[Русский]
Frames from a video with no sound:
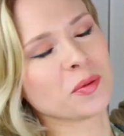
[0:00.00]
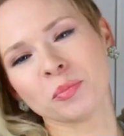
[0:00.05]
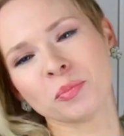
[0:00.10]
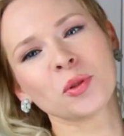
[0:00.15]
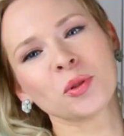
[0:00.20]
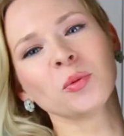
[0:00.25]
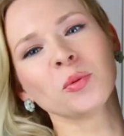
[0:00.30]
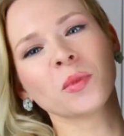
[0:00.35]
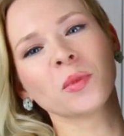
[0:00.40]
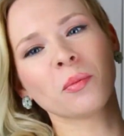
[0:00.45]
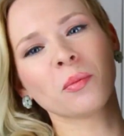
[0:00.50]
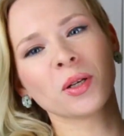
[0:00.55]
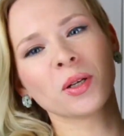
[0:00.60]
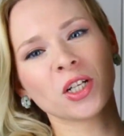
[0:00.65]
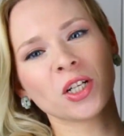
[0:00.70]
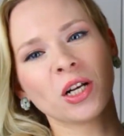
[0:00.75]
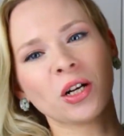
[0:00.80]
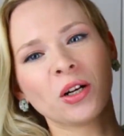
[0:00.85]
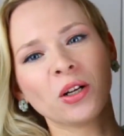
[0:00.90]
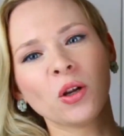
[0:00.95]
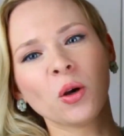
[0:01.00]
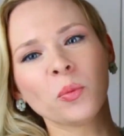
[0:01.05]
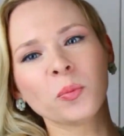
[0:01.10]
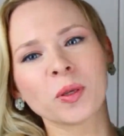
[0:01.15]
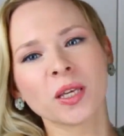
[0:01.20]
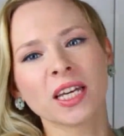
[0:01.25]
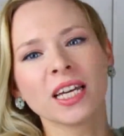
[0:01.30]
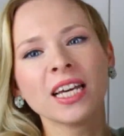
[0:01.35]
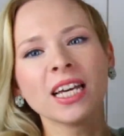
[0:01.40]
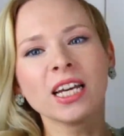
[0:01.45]
Безумно обожаю
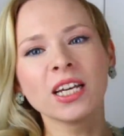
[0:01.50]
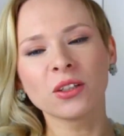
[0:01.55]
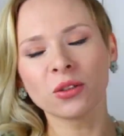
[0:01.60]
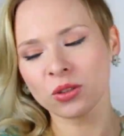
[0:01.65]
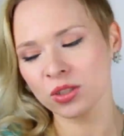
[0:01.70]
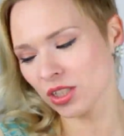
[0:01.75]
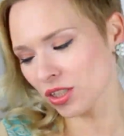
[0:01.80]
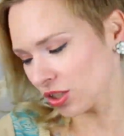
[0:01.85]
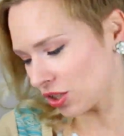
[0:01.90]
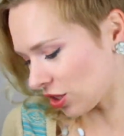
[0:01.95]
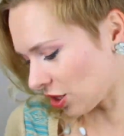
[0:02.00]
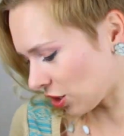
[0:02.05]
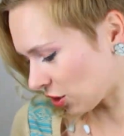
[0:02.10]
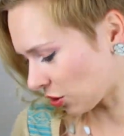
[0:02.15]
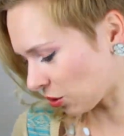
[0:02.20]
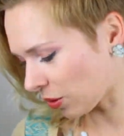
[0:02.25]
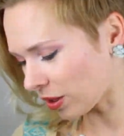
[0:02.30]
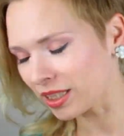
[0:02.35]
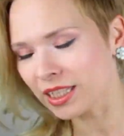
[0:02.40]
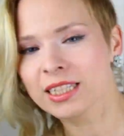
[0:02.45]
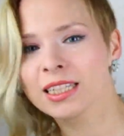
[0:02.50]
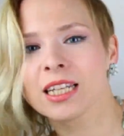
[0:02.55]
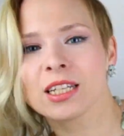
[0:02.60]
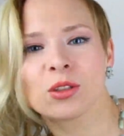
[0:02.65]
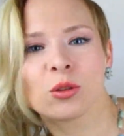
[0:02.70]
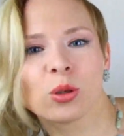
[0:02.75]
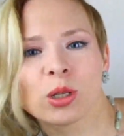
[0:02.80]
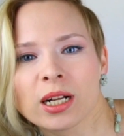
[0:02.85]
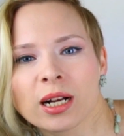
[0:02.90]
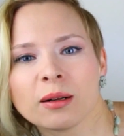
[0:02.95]
клепки. Но единственное, что они
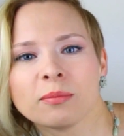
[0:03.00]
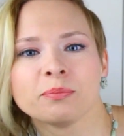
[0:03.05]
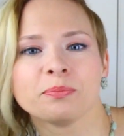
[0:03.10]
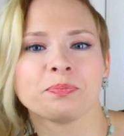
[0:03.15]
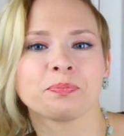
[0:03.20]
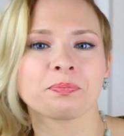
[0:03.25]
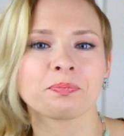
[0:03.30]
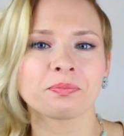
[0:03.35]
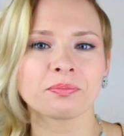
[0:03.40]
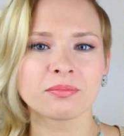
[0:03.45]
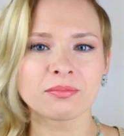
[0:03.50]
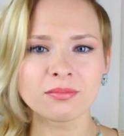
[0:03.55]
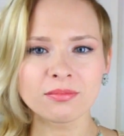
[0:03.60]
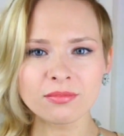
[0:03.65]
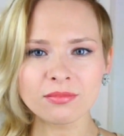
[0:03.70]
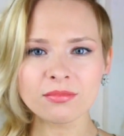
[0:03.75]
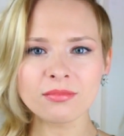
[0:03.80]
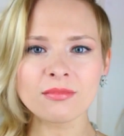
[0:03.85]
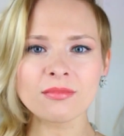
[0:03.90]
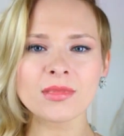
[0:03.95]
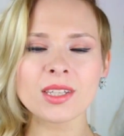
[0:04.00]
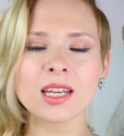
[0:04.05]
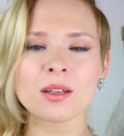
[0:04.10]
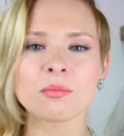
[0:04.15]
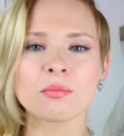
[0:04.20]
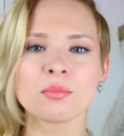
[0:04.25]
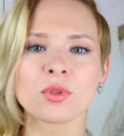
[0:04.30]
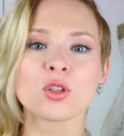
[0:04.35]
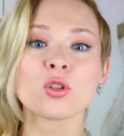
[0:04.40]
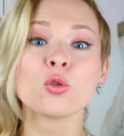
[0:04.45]
настолько
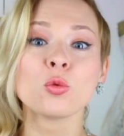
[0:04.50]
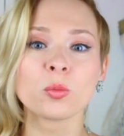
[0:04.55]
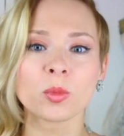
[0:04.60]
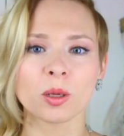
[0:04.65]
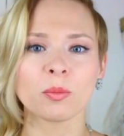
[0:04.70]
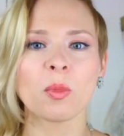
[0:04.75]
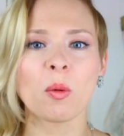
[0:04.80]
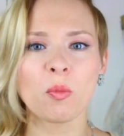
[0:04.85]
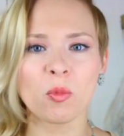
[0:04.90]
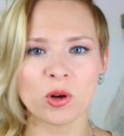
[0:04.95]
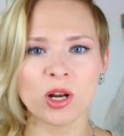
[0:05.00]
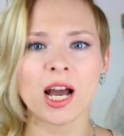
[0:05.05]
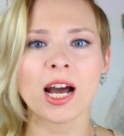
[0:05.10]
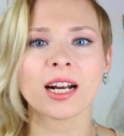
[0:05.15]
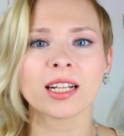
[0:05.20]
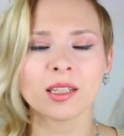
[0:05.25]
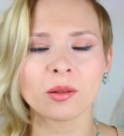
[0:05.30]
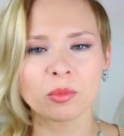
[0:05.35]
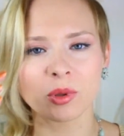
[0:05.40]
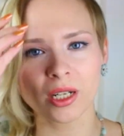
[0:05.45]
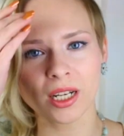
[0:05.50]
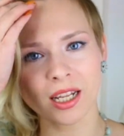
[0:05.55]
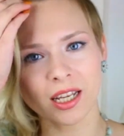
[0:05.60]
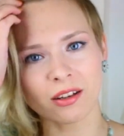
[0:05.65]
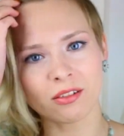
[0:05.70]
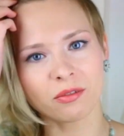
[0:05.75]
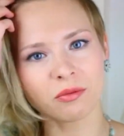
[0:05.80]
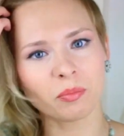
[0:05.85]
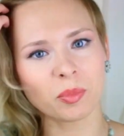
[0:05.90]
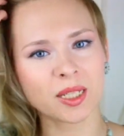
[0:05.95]
безумно популярны
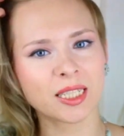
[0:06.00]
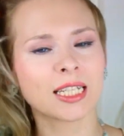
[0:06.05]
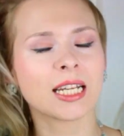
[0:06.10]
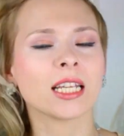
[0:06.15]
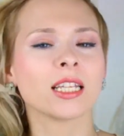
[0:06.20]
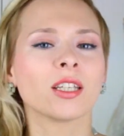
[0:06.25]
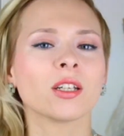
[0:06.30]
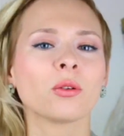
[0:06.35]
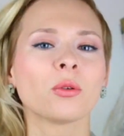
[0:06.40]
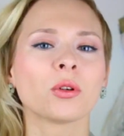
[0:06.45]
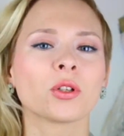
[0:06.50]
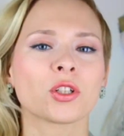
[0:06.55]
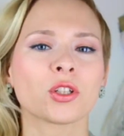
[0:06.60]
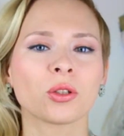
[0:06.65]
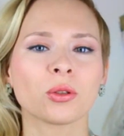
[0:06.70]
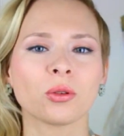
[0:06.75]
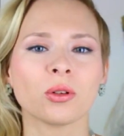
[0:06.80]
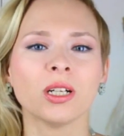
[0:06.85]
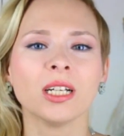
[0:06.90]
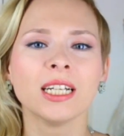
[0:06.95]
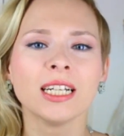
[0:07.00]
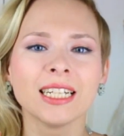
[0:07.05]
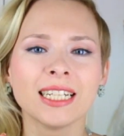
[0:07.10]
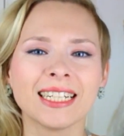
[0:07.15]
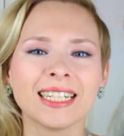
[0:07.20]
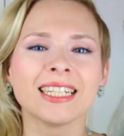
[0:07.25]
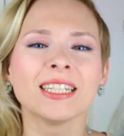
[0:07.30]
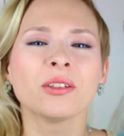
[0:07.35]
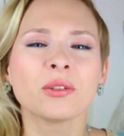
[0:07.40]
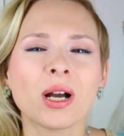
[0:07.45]
были последний год, что
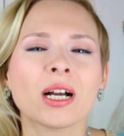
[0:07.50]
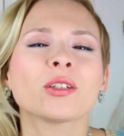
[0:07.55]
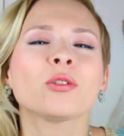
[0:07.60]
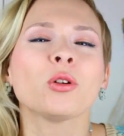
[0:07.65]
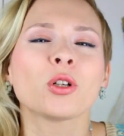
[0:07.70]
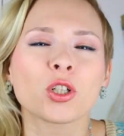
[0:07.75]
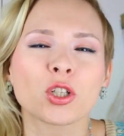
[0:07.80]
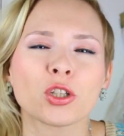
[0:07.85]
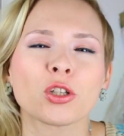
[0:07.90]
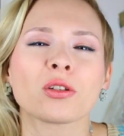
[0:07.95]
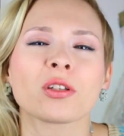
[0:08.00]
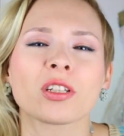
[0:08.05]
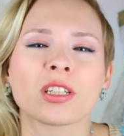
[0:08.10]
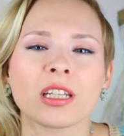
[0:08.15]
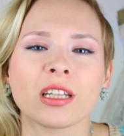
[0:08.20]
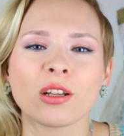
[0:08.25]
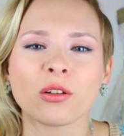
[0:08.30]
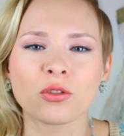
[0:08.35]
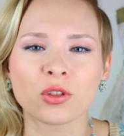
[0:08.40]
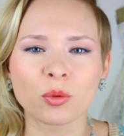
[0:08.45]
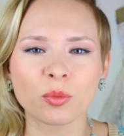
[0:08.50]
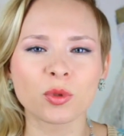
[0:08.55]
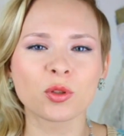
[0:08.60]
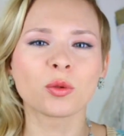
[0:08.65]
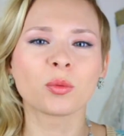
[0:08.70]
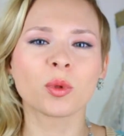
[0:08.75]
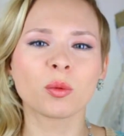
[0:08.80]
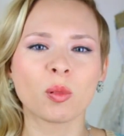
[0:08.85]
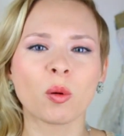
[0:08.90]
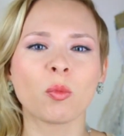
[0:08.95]
но как только что-то становится
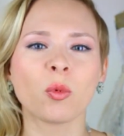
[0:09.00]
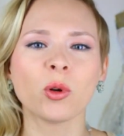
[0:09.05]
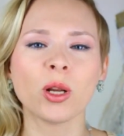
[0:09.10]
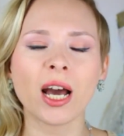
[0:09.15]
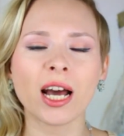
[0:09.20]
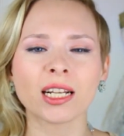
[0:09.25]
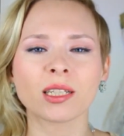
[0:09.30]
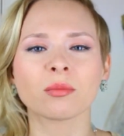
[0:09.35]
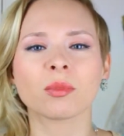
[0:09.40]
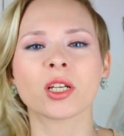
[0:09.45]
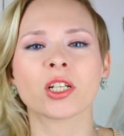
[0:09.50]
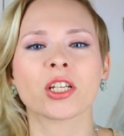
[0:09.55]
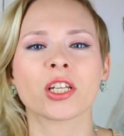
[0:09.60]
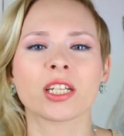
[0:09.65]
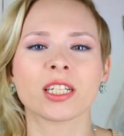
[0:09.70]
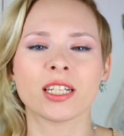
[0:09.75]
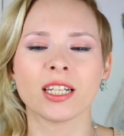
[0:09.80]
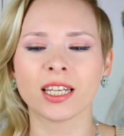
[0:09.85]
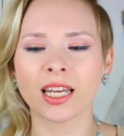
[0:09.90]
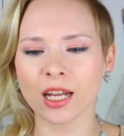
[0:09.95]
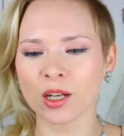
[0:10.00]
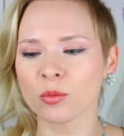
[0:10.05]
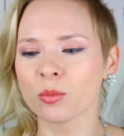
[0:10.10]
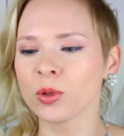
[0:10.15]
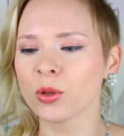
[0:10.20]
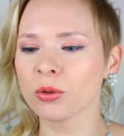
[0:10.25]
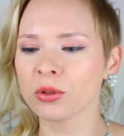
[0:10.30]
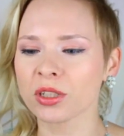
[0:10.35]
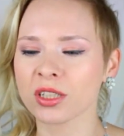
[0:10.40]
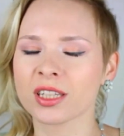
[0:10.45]
безумно популярным, даже если я
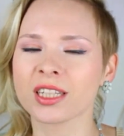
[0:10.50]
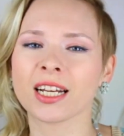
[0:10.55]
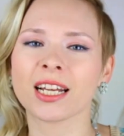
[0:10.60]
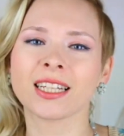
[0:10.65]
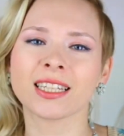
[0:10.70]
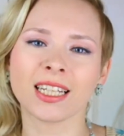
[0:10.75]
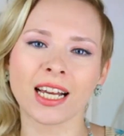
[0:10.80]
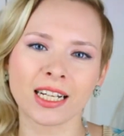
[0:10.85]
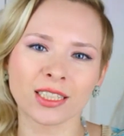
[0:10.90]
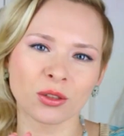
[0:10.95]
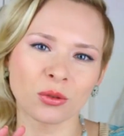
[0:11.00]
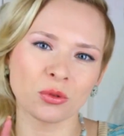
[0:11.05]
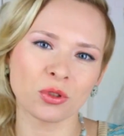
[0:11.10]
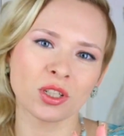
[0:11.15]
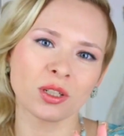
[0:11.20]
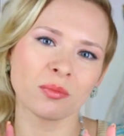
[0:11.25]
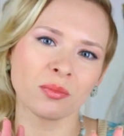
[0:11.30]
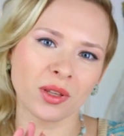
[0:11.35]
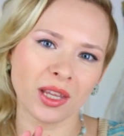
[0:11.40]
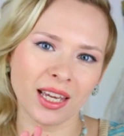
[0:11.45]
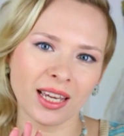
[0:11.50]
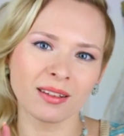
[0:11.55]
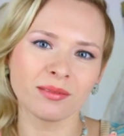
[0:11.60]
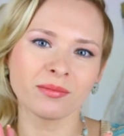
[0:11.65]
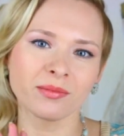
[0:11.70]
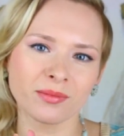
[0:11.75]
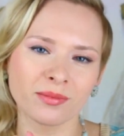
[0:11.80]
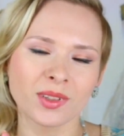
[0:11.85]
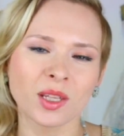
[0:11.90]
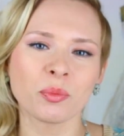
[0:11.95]
люблю этот тренд, как-то уже мне
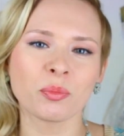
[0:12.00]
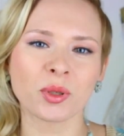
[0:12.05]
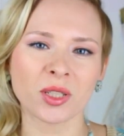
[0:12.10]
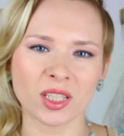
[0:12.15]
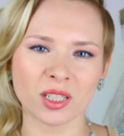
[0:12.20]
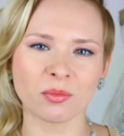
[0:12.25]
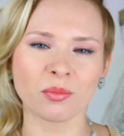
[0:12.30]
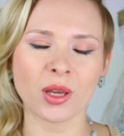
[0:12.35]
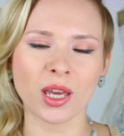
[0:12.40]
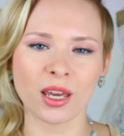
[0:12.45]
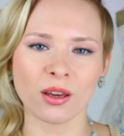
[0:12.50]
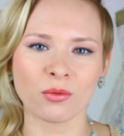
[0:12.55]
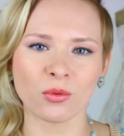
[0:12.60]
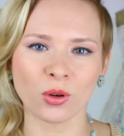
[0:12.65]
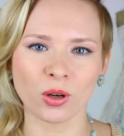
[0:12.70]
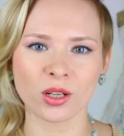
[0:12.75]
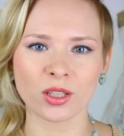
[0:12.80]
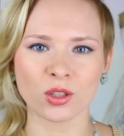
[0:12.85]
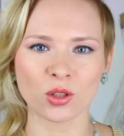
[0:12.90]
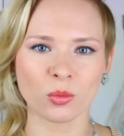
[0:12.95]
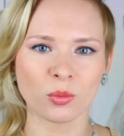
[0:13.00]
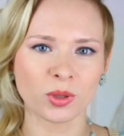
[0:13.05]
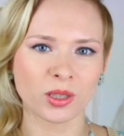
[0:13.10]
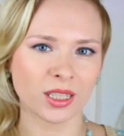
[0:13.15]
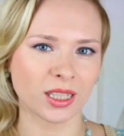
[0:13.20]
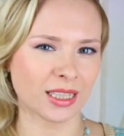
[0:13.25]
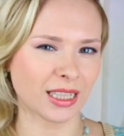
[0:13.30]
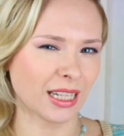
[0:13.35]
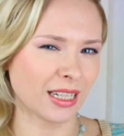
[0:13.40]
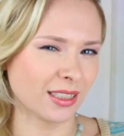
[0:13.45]
не по себе его
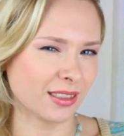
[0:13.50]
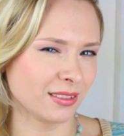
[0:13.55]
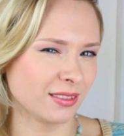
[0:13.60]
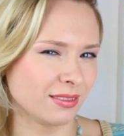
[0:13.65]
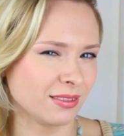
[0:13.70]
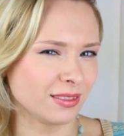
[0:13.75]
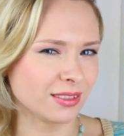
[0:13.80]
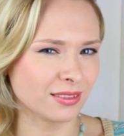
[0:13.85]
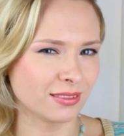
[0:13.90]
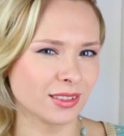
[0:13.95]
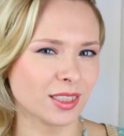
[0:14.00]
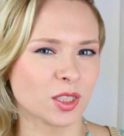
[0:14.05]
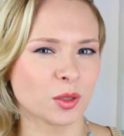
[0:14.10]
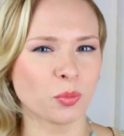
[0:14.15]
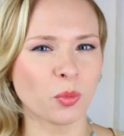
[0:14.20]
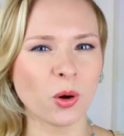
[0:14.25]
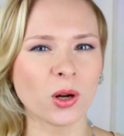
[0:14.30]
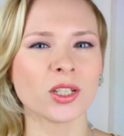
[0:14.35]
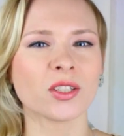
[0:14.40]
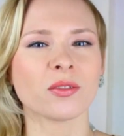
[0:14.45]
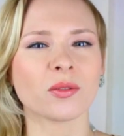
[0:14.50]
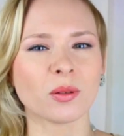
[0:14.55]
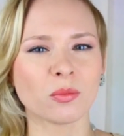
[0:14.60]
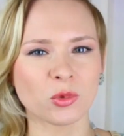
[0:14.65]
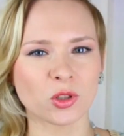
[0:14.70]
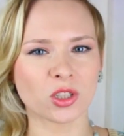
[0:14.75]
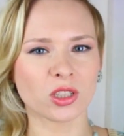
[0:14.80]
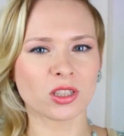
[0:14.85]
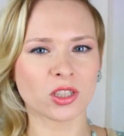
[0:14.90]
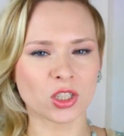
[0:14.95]
особенно так использую,
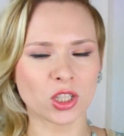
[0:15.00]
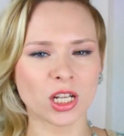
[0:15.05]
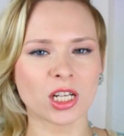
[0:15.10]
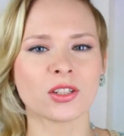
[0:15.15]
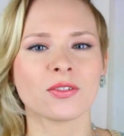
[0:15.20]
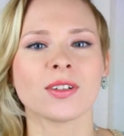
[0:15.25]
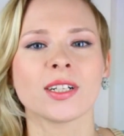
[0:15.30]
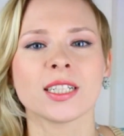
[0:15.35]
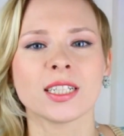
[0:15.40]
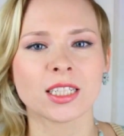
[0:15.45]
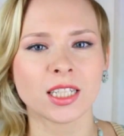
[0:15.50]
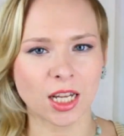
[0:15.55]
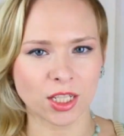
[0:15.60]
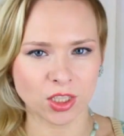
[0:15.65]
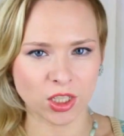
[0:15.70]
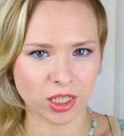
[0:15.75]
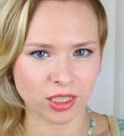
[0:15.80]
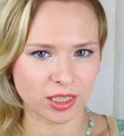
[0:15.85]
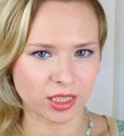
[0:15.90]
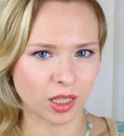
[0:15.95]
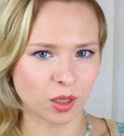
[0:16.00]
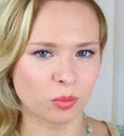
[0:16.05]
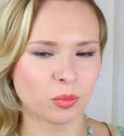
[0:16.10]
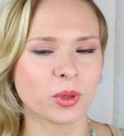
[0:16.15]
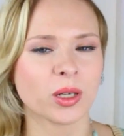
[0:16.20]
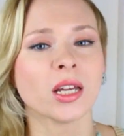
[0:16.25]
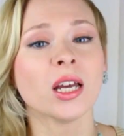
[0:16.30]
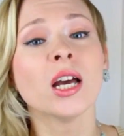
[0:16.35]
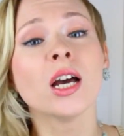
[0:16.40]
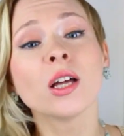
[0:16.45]
потому что начинаешь выглядеть как часть
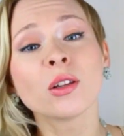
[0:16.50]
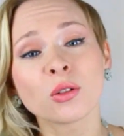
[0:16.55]
толпы.